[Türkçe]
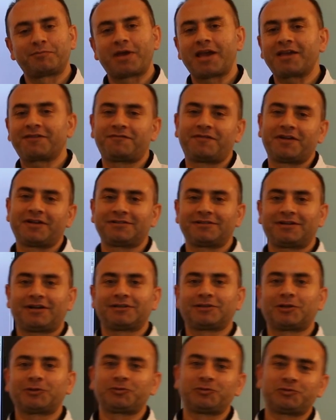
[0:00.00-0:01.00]
Pekfen
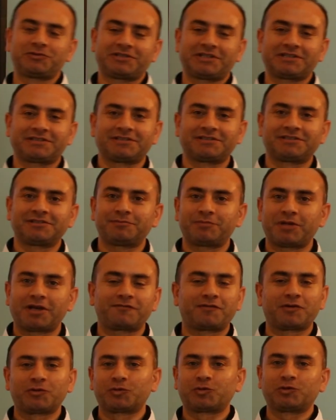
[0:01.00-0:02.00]
Anadolu Lisesi,
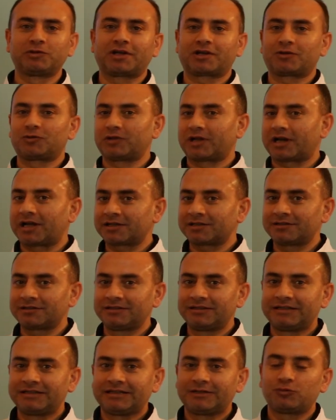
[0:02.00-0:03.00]
Pekfen okulları olarak
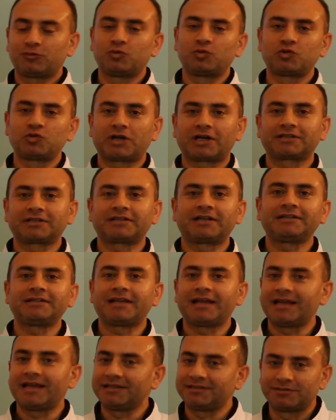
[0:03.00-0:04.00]
uzaktan
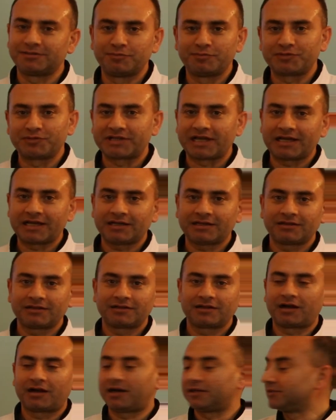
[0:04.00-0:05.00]

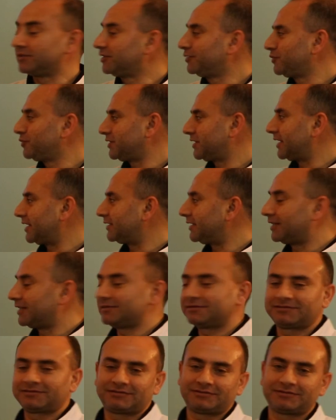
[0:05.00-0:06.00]
eğitimimize kaldığımız
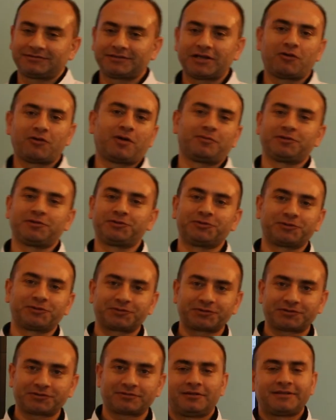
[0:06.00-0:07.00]
yerden devam
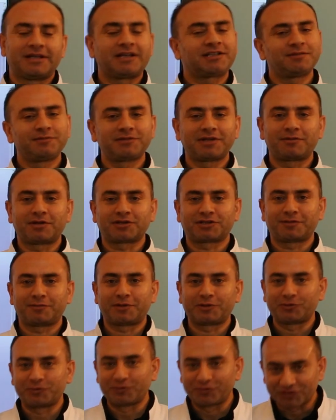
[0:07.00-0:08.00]
ediyoruz. Dersimize
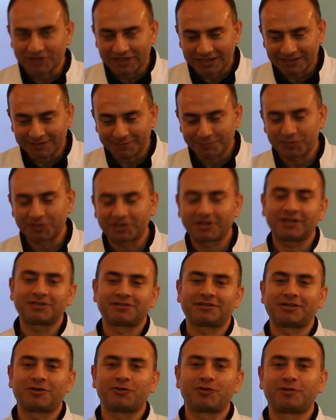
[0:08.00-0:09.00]
başlamadan önce birkaç
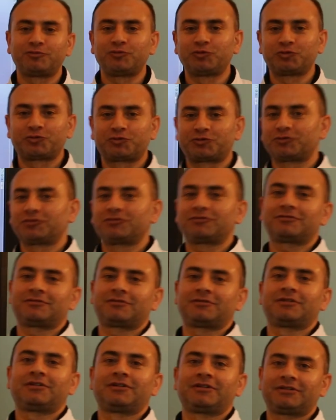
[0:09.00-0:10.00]
tane önemli hususu
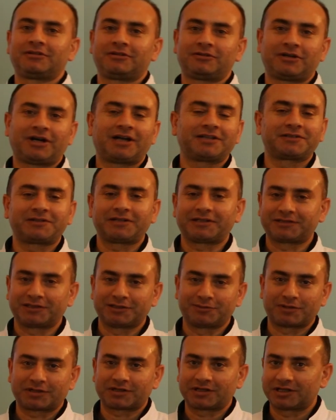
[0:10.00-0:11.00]

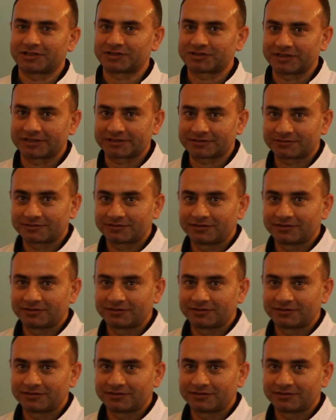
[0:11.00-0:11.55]
hatırlatalım arkadaşlar.